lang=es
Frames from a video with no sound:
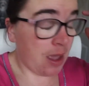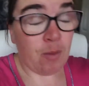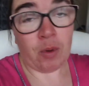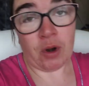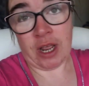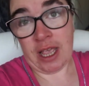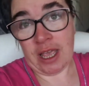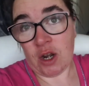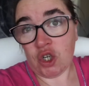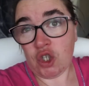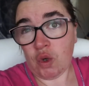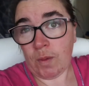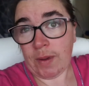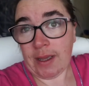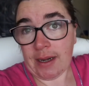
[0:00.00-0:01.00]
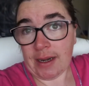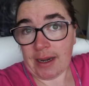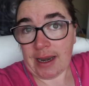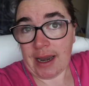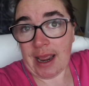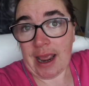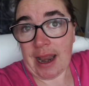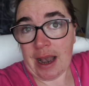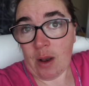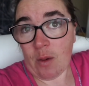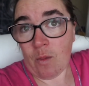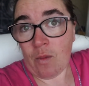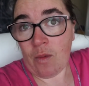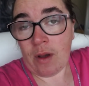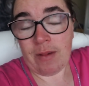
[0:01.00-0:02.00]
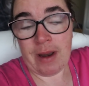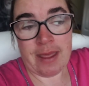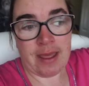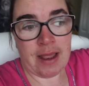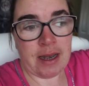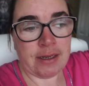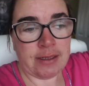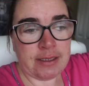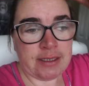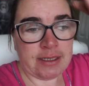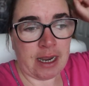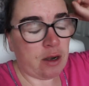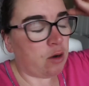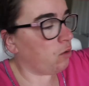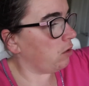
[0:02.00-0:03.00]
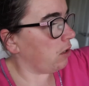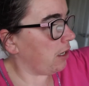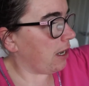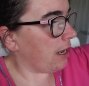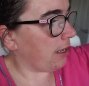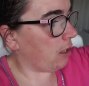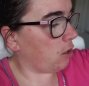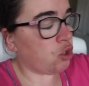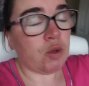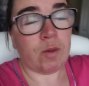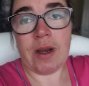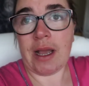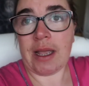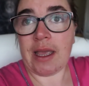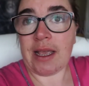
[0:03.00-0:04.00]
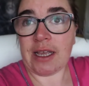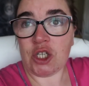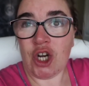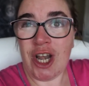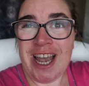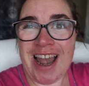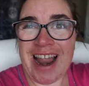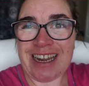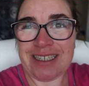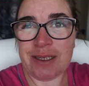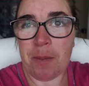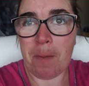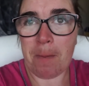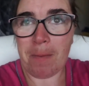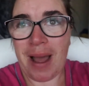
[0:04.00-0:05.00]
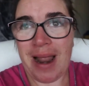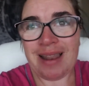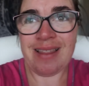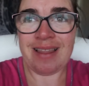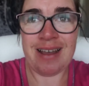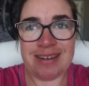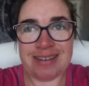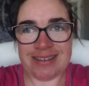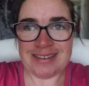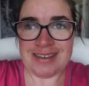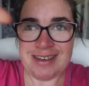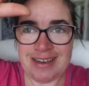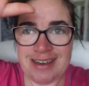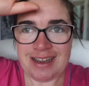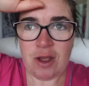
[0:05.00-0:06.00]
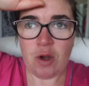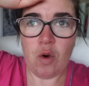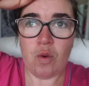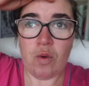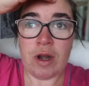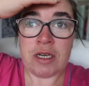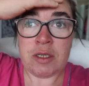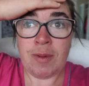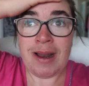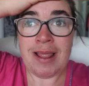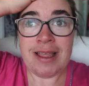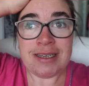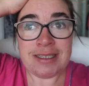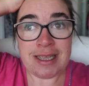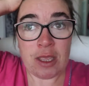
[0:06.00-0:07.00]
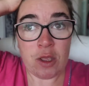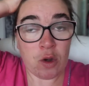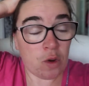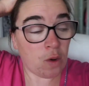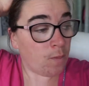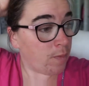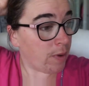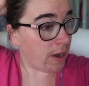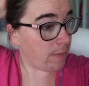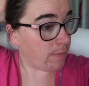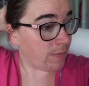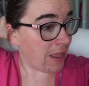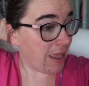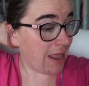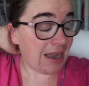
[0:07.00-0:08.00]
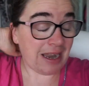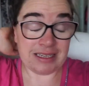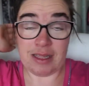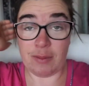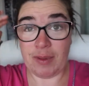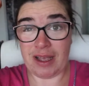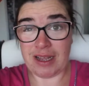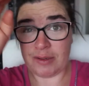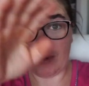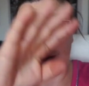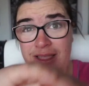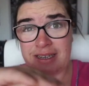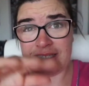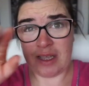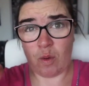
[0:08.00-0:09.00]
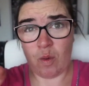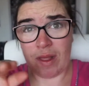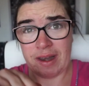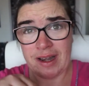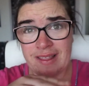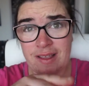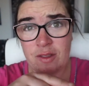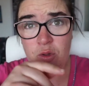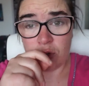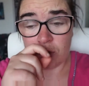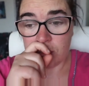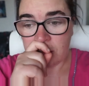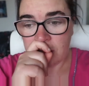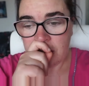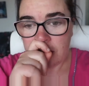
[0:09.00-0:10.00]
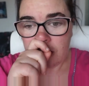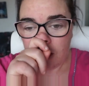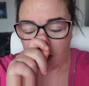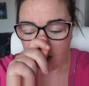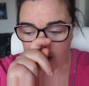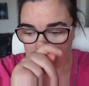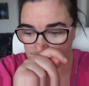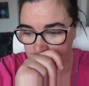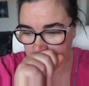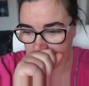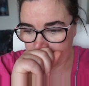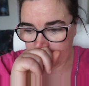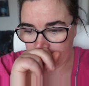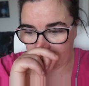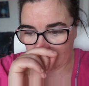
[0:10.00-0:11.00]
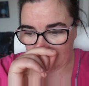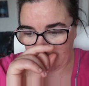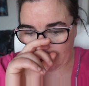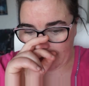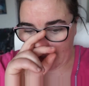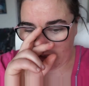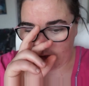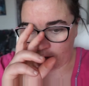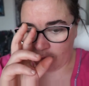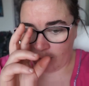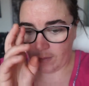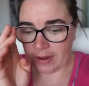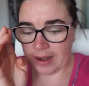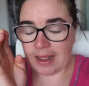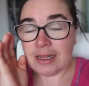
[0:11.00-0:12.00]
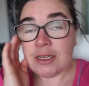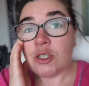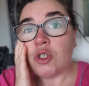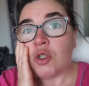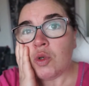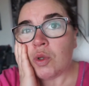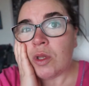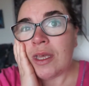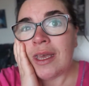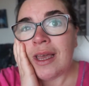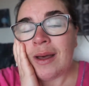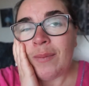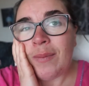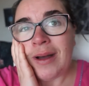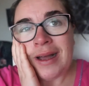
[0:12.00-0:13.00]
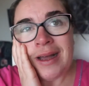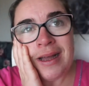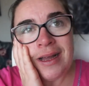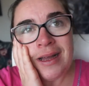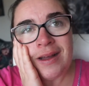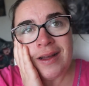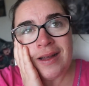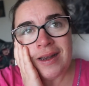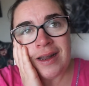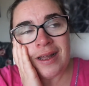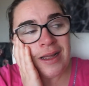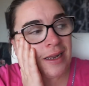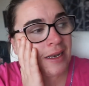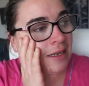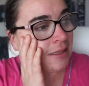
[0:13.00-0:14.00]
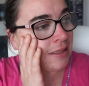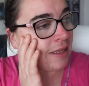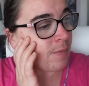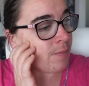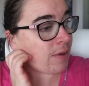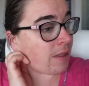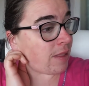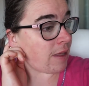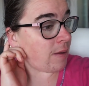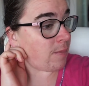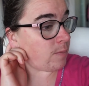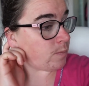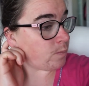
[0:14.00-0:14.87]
Porque quiero subir el mueble del salón. Le quiero subir aquí, que son las baldas. Unas baldas que yo compré. Las típicas baldas de cuadraditos. Que yo compré en su día para el tema de...